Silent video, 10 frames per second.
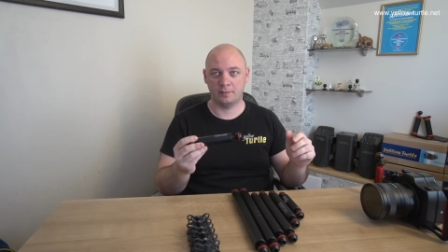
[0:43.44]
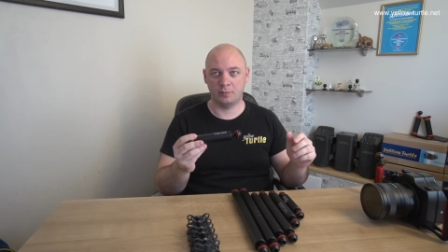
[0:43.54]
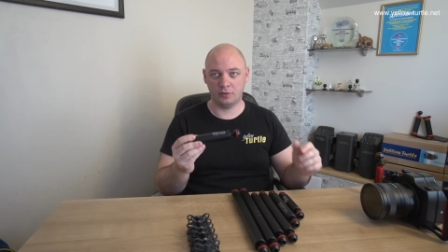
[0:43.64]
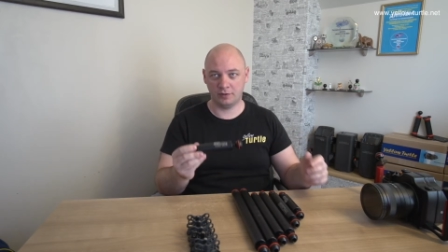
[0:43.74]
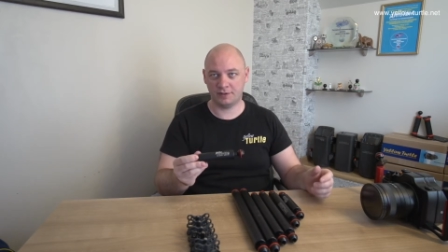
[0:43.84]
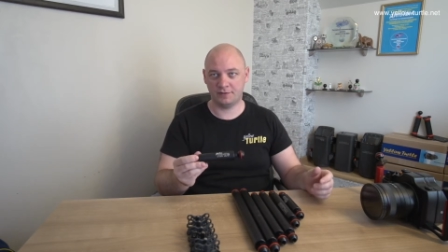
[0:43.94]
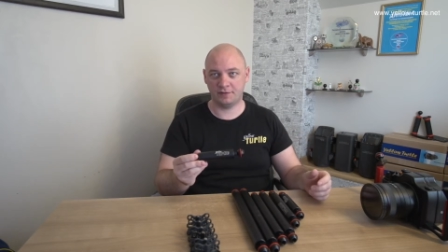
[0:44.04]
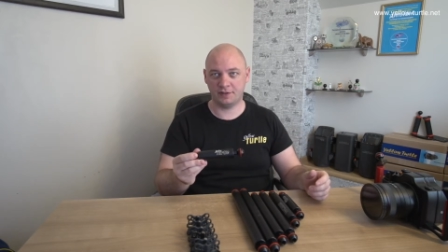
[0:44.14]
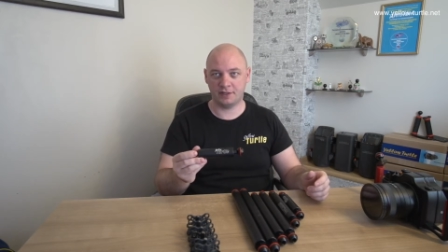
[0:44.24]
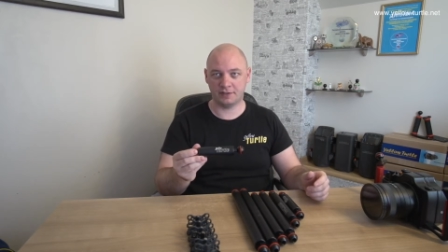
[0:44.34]
По
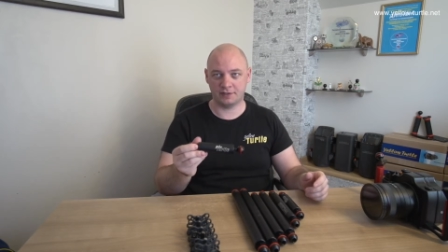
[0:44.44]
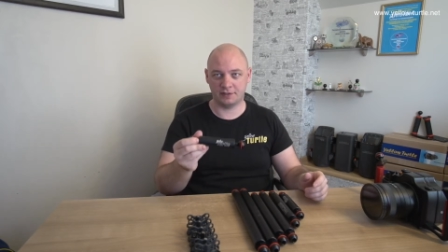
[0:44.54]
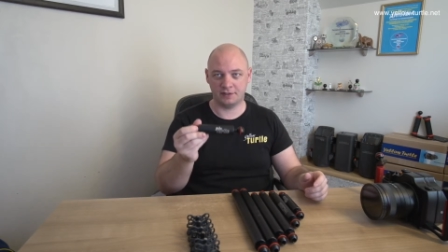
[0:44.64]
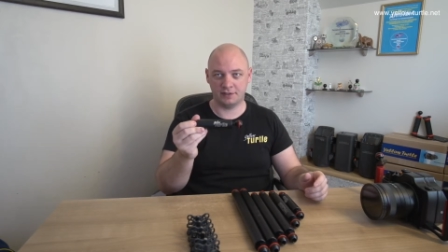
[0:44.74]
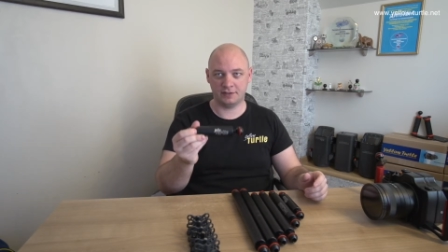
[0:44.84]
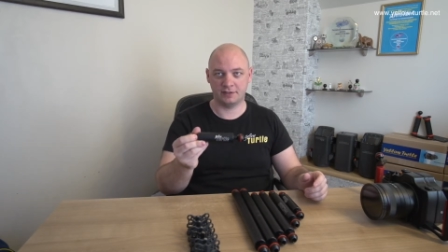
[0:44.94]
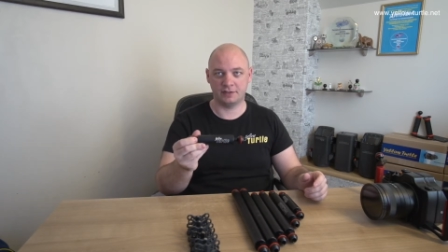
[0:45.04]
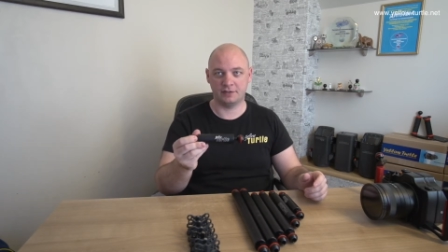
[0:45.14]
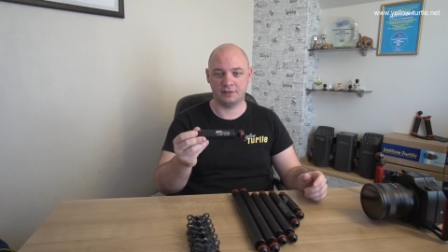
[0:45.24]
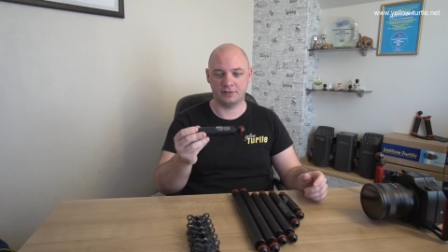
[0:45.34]
классификации
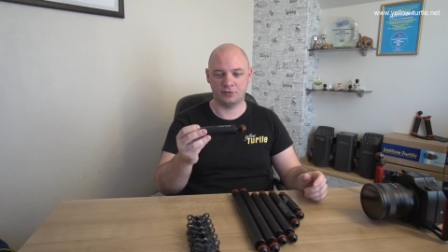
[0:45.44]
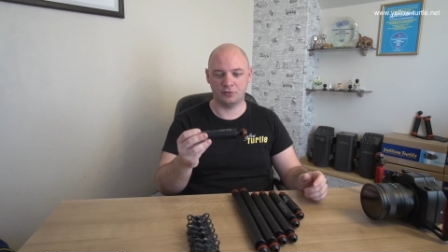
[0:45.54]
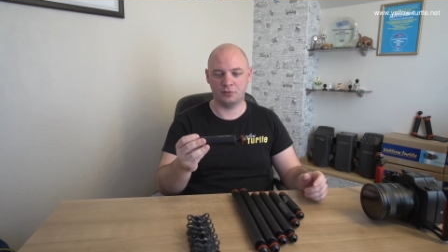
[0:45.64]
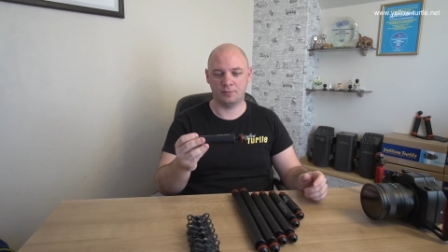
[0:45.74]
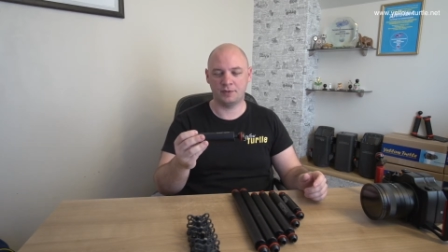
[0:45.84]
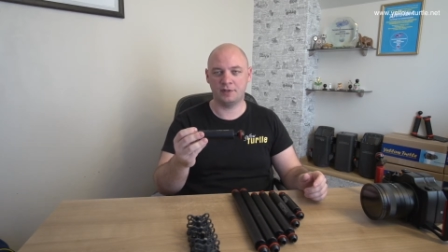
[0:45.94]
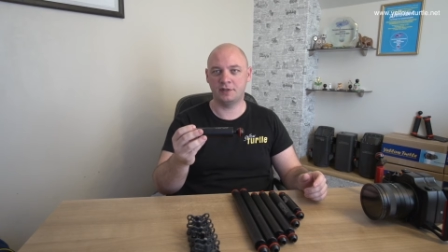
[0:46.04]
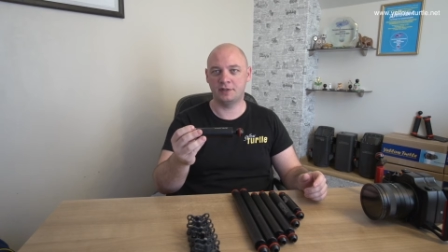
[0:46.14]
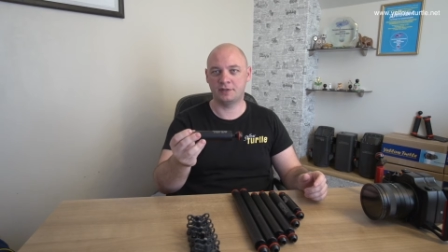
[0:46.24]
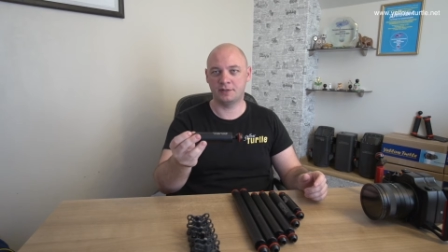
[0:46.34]
это
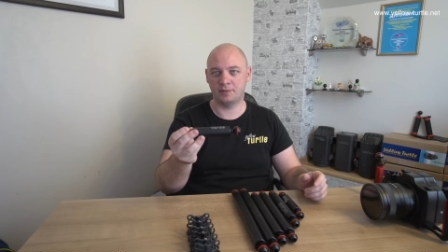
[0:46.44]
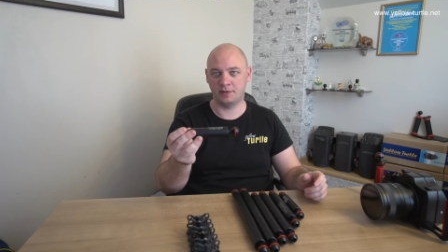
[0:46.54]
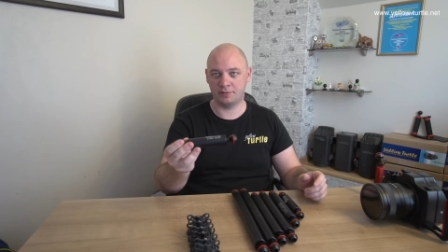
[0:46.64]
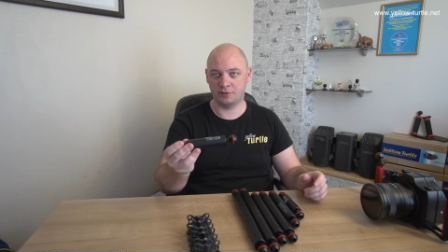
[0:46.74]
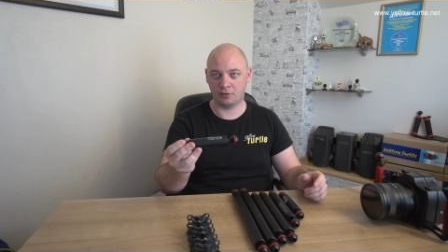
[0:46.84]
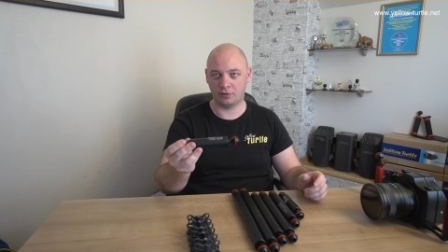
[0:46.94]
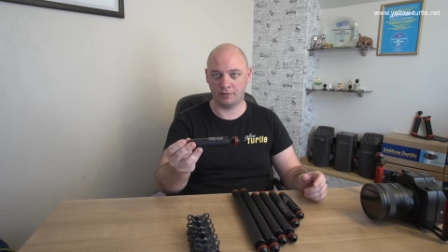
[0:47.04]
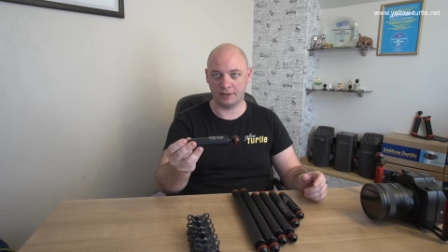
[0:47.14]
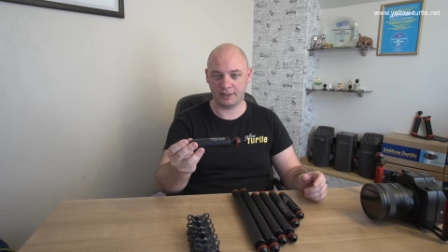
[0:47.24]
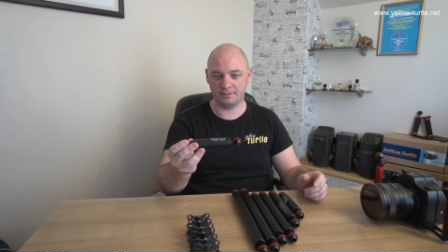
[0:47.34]
150
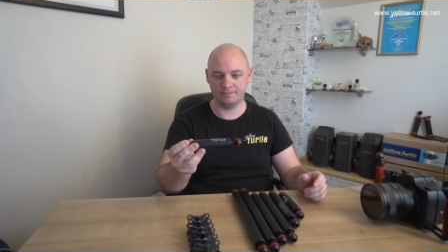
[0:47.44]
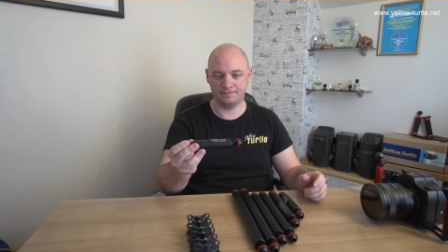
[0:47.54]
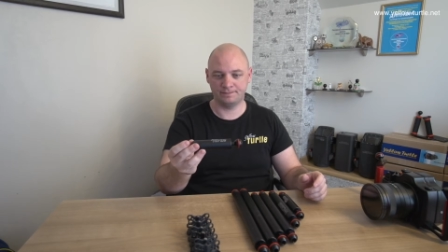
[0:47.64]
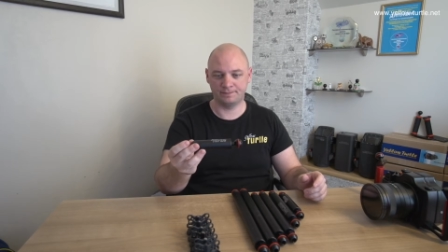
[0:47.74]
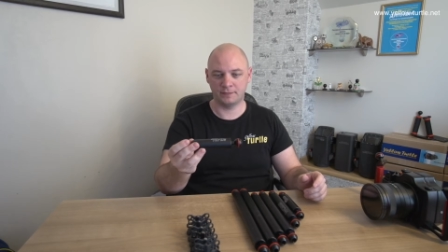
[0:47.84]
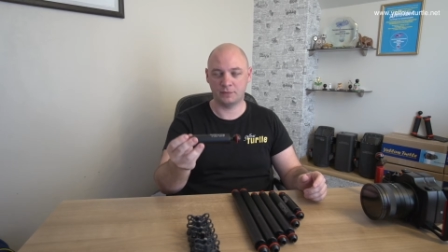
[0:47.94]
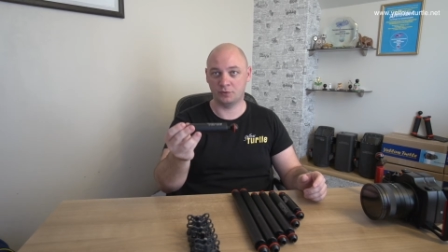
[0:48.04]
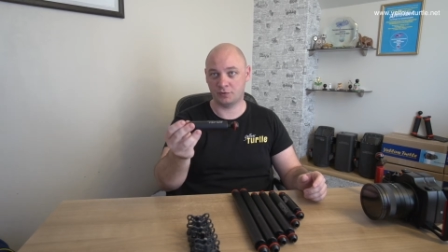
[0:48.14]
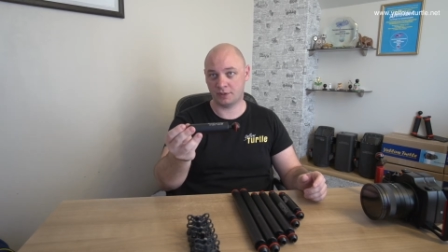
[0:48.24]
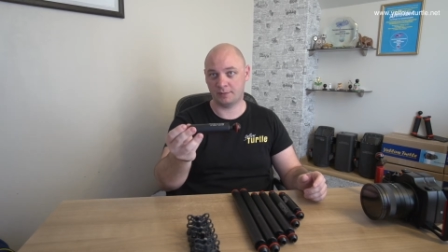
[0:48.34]
миллиметровый арм,
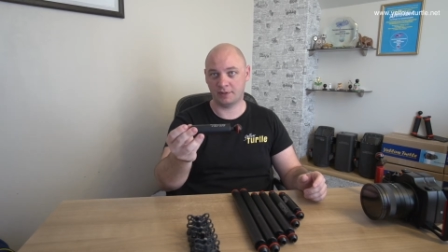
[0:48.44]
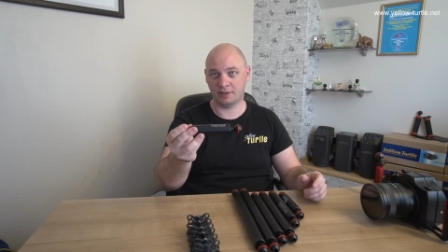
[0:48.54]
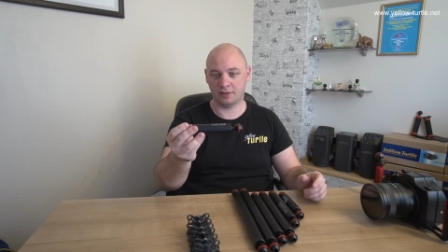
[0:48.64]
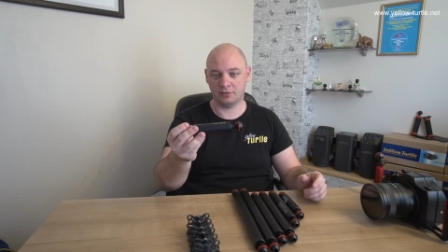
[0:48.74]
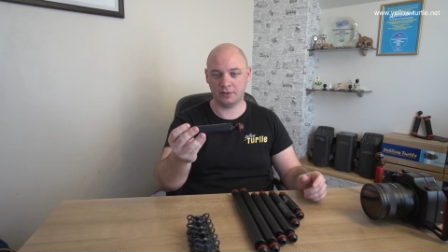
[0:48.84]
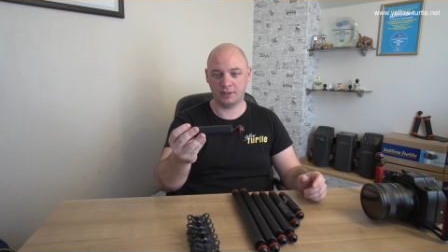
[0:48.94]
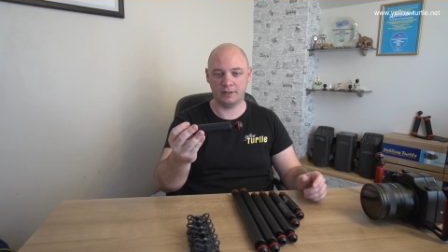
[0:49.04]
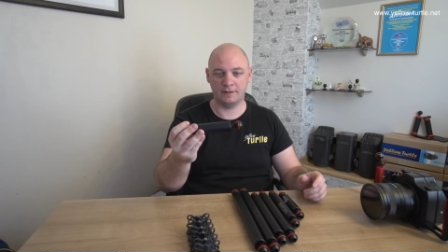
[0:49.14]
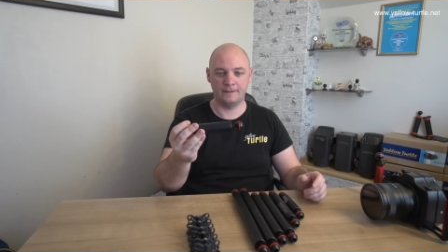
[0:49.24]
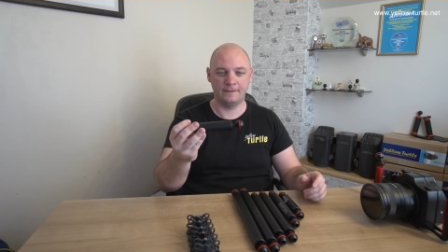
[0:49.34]
то есть самый
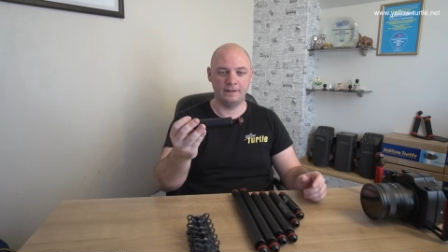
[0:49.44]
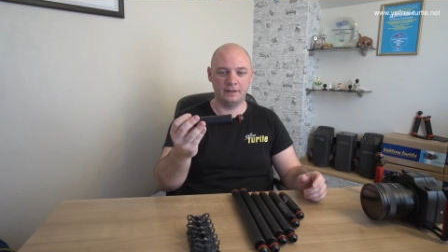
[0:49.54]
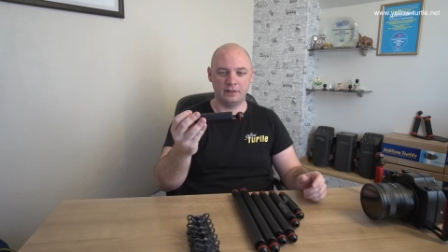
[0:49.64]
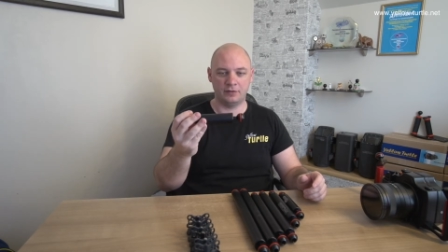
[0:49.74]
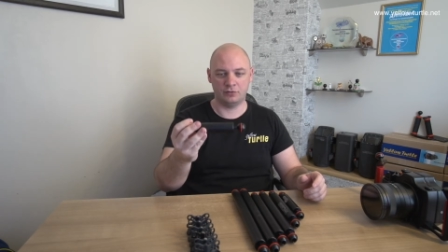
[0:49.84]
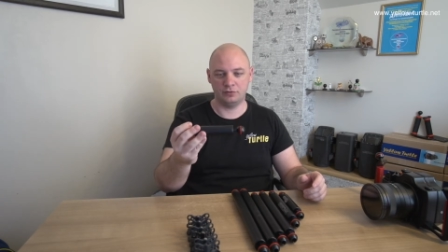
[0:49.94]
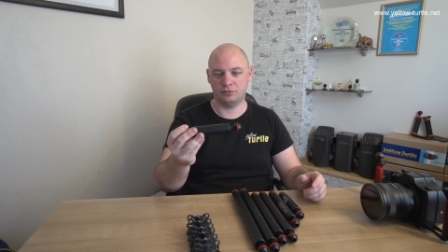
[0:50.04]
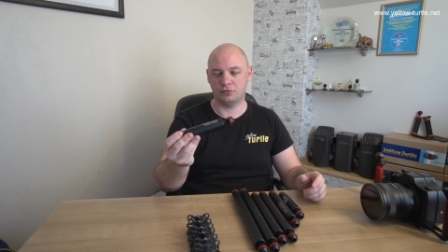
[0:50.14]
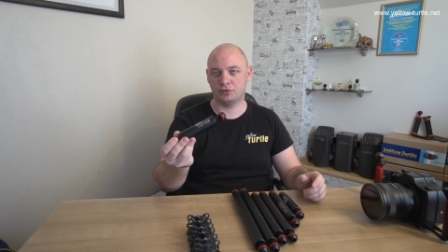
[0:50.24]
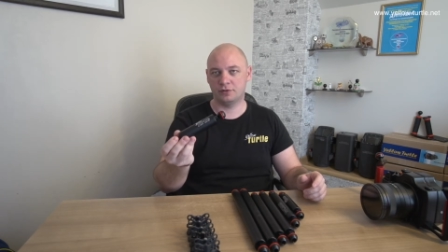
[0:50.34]
короткий, но
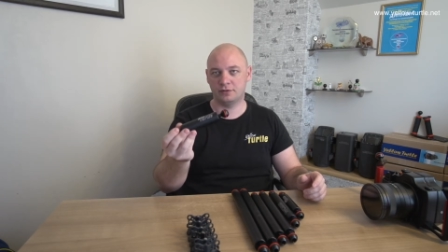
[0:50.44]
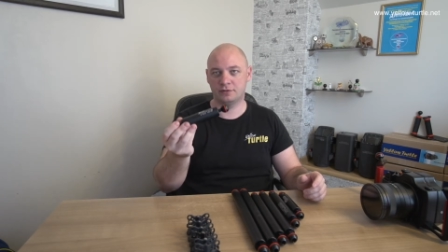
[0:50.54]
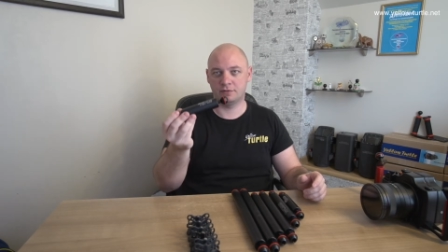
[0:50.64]
он тоже,